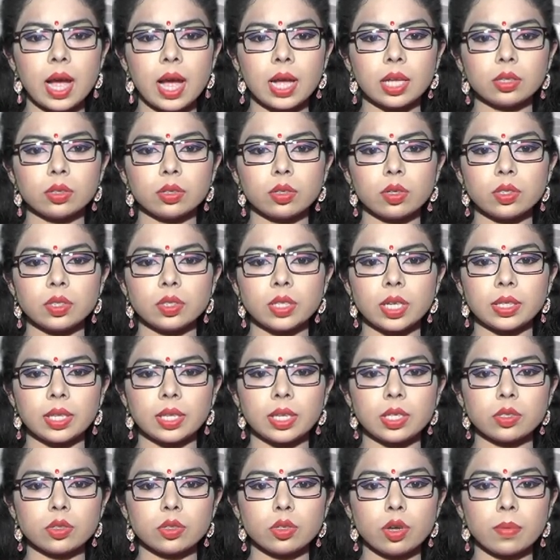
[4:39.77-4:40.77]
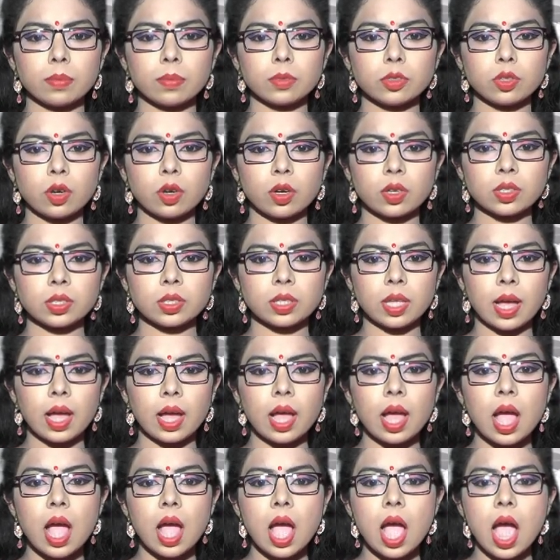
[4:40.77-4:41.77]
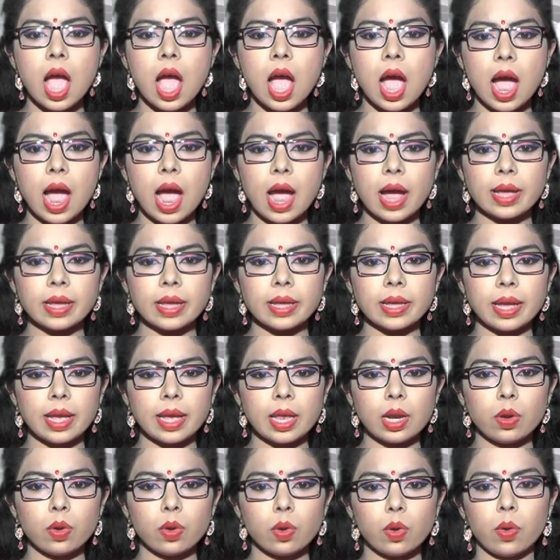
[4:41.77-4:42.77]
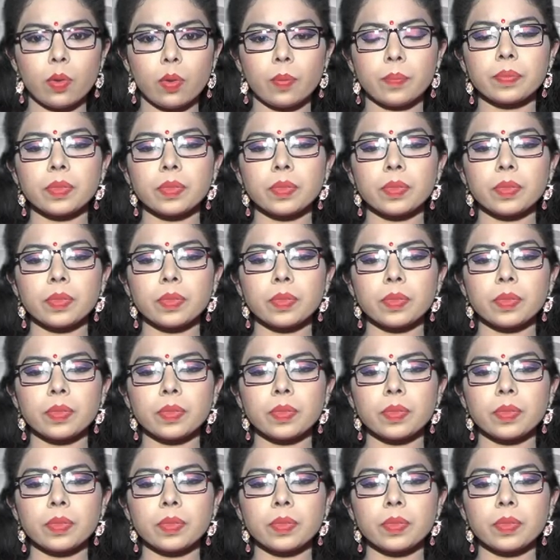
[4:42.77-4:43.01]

আন্তর্জাতিক শ্রম সংস্থা আইএলও